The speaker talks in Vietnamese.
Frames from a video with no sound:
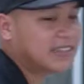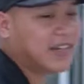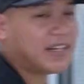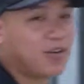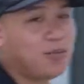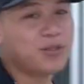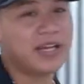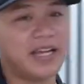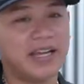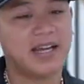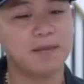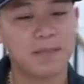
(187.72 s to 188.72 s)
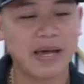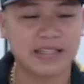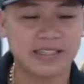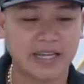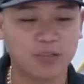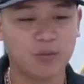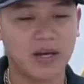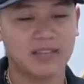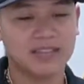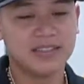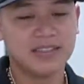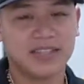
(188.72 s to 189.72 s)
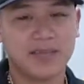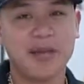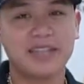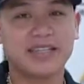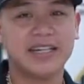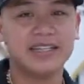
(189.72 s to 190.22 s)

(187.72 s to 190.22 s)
nhiên sao lại có một cái bàn kính đúng không ạ cái bàn